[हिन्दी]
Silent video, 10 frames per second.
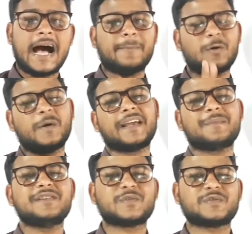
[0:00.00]
आप लोगों ने
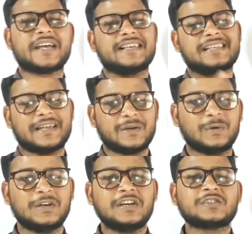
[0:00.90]
कभी सोचा ऐसा क्यों
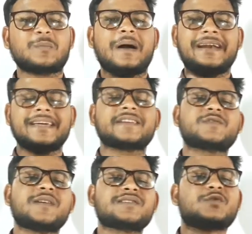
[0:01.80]
तो माय डियर
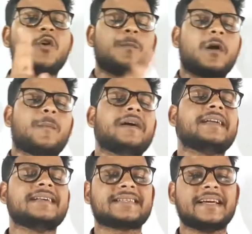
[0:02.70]
स्टूडेंट्स दो
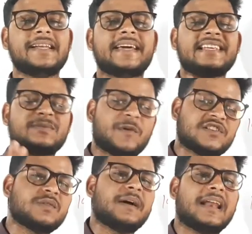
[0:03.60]
प्रॉपर्टी इसके लिए
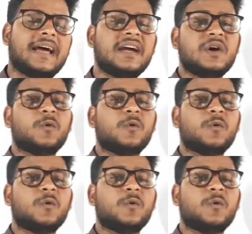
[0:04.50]
रिस्पॉन्सिबल है